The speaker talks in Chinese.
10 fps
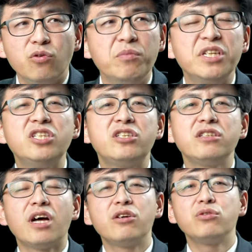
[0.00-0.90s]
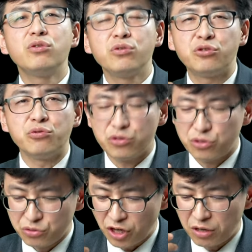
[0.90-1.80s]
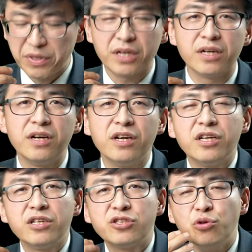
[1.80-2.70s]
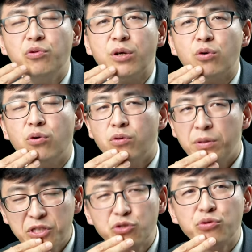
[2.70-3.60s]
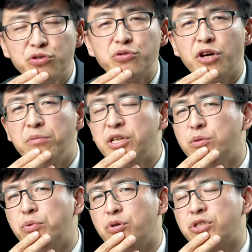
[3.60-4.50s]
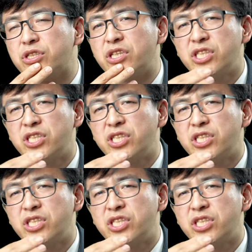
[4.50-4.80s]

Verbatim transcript: 我们一生当中有九十九条命，九尾狐，我们九十九条命都不够死。